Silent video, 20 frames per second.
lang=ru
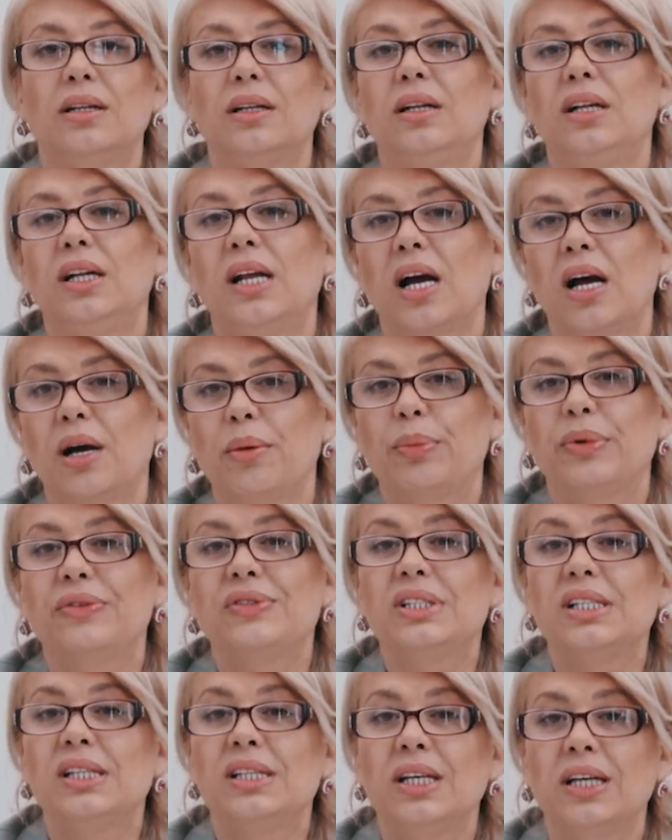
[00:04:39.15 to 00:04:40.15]
Для
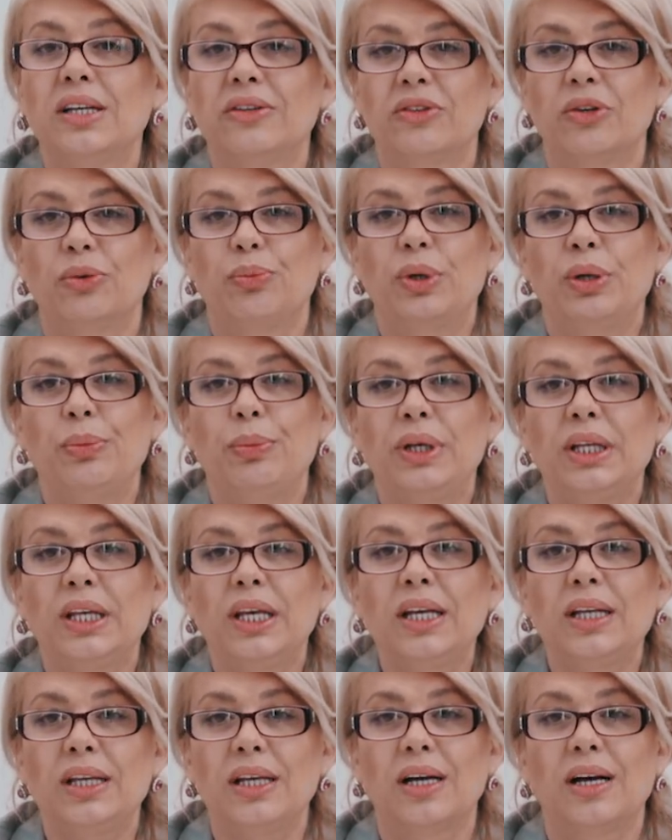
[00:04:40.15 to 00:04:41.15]
повседневного
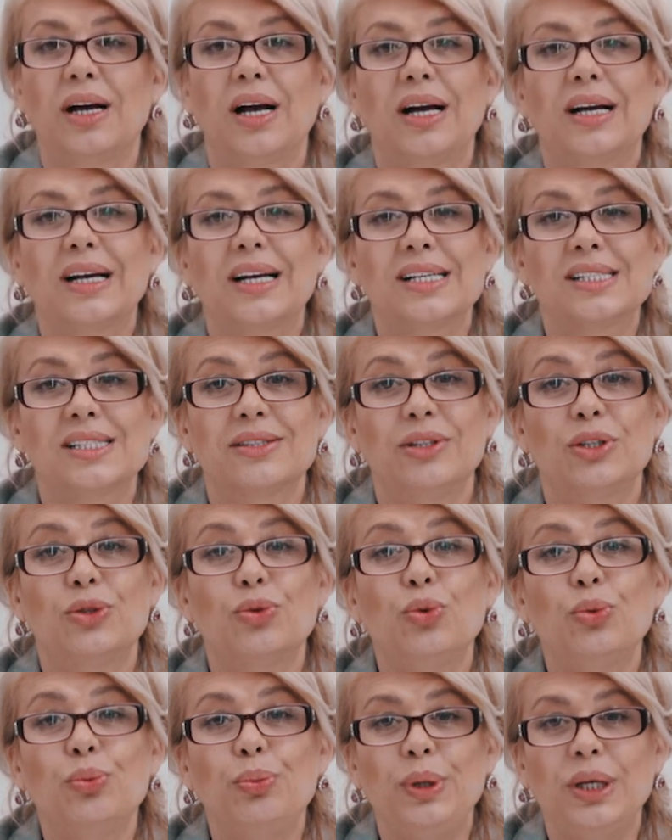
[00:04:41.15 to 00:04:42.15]
применения оказывает
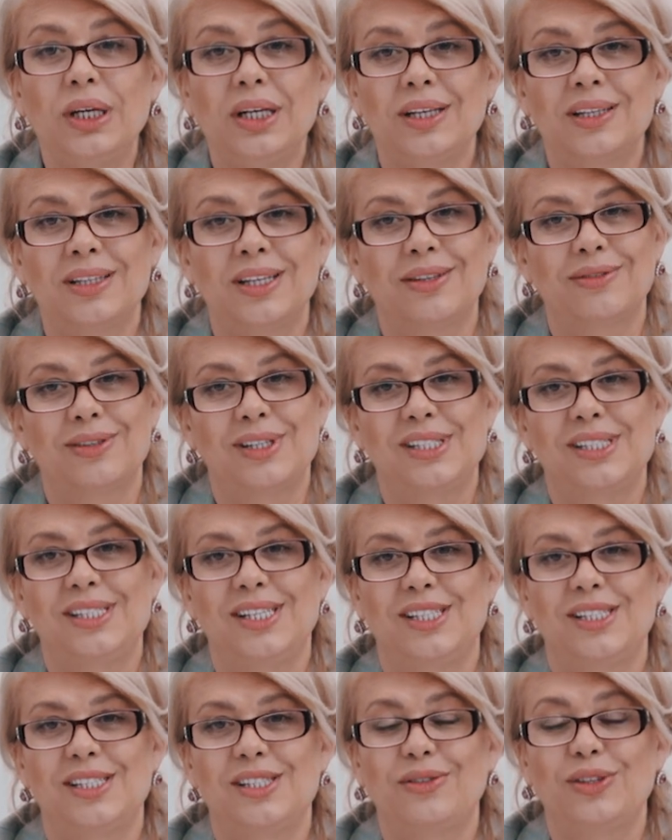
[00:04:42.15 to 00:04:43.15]
умеренное
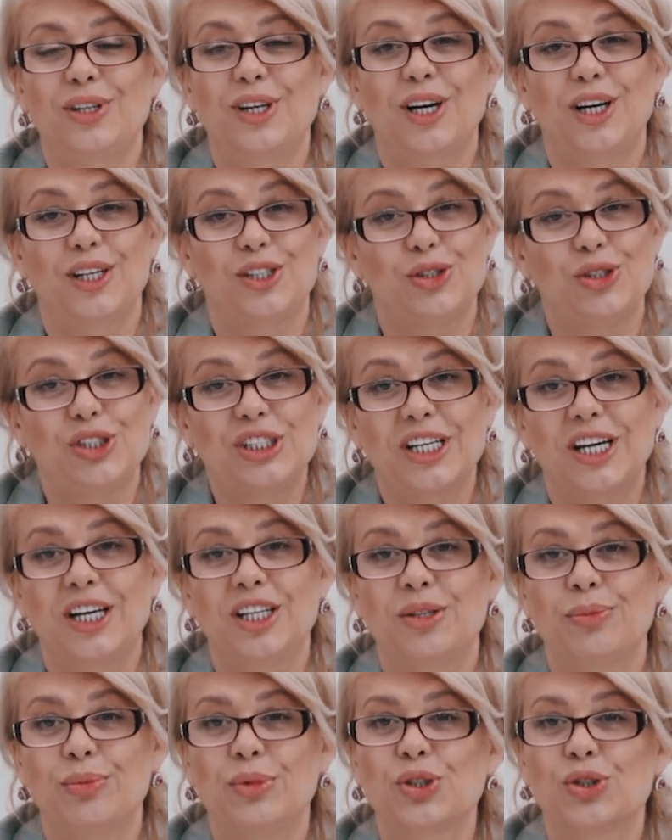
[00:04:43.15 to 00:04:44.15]
воздействие,
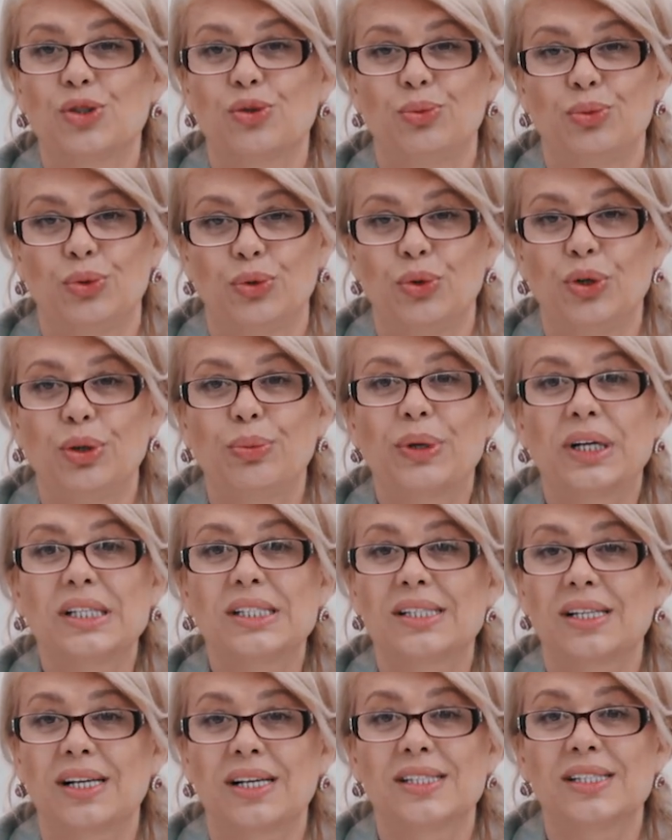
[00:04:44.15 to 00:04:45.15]
очищает межзубное
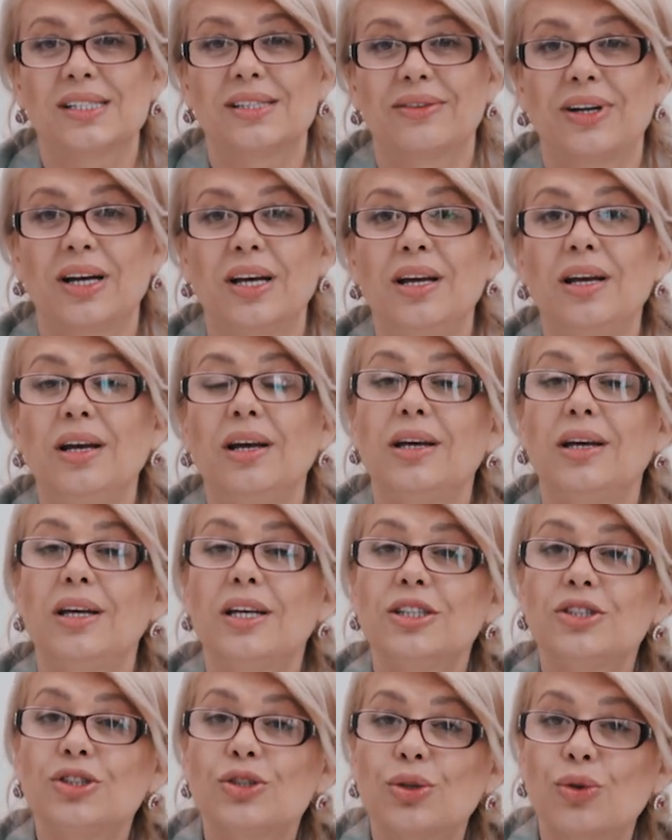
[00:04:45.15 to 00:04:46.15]
пространство.
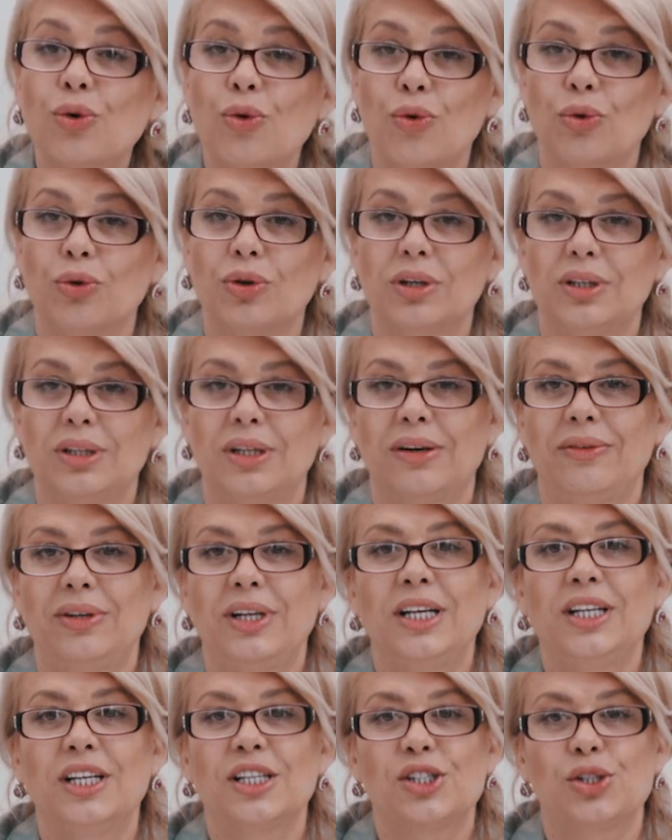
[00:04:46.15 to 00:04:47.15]
И стронг,
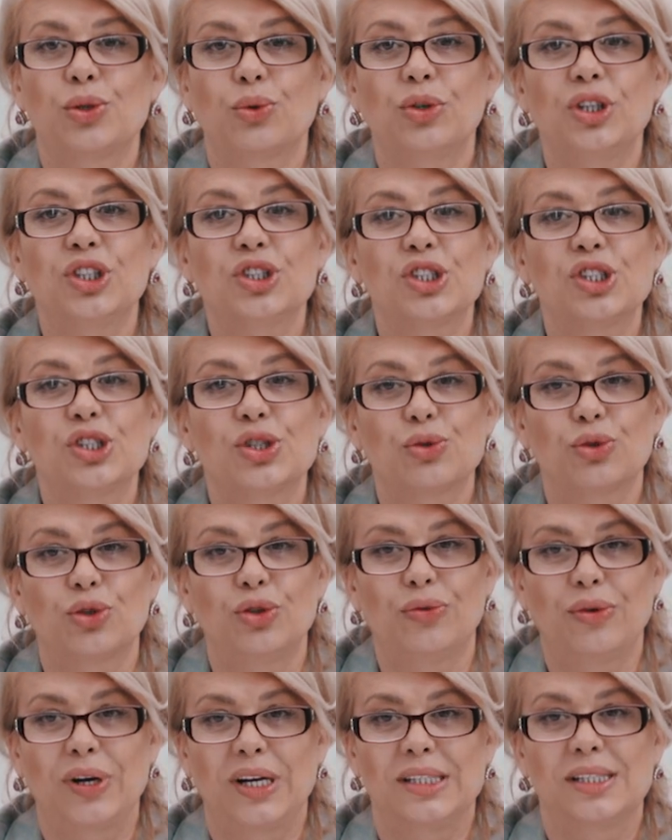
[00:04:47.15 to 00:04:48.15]
давление струи
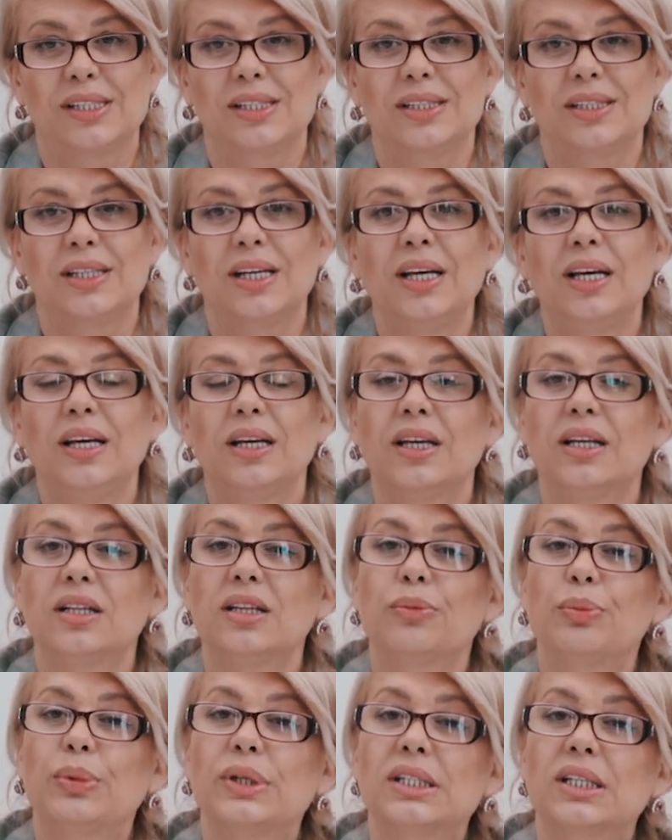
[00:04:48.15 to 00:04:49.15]
620
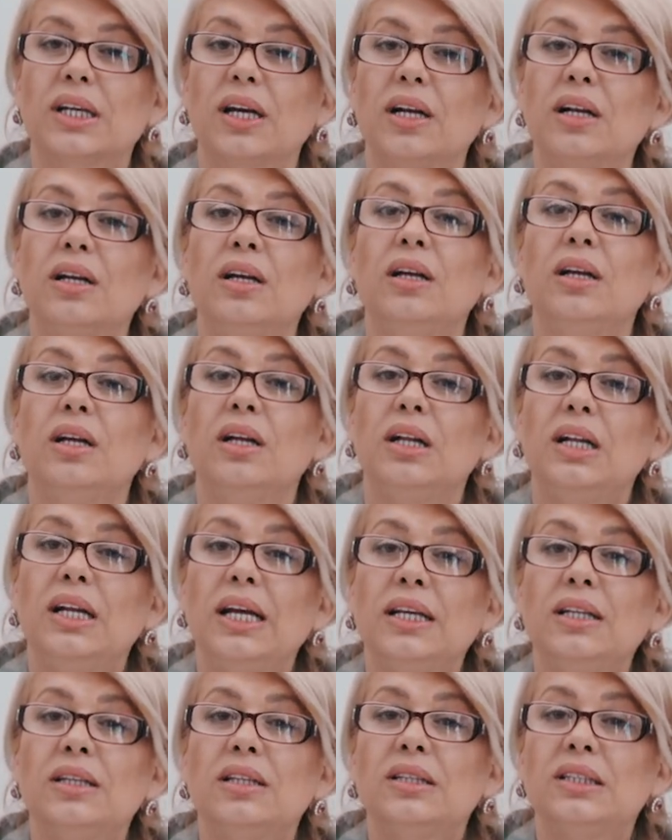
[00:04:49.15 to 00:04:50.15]
кПа.
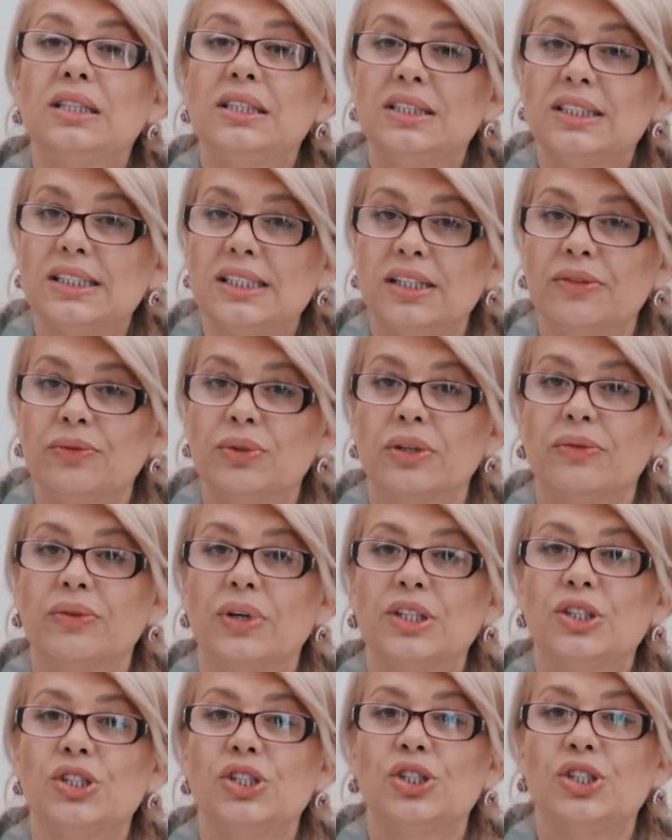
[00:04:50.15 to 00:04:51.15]
Для
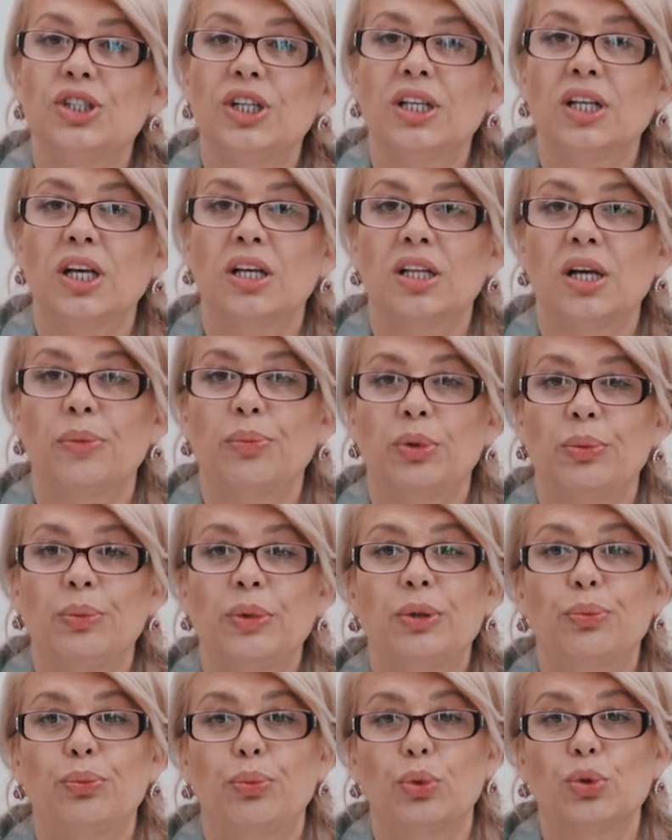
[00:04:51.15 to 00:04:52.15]
интенсивного очищения,
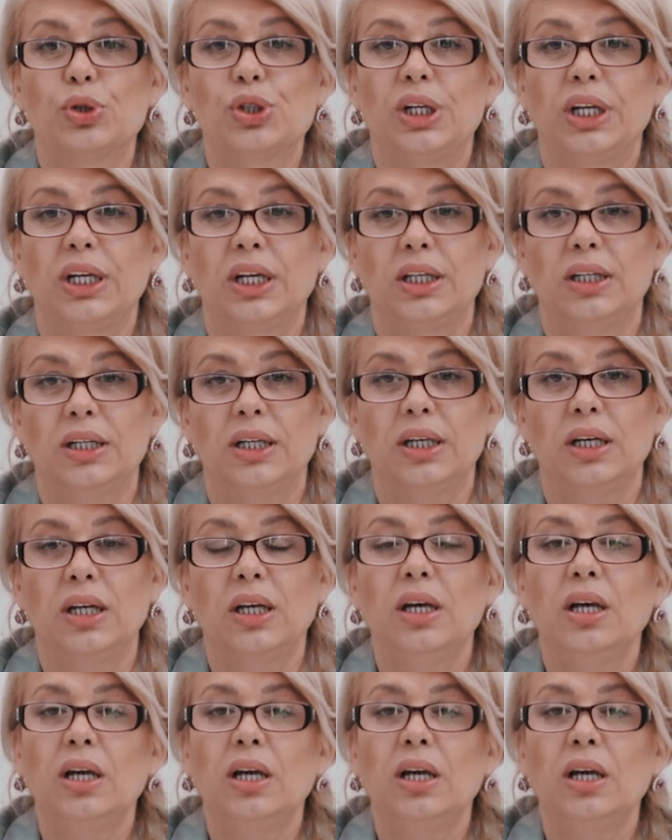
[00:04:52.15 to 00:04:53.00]
например, после еды.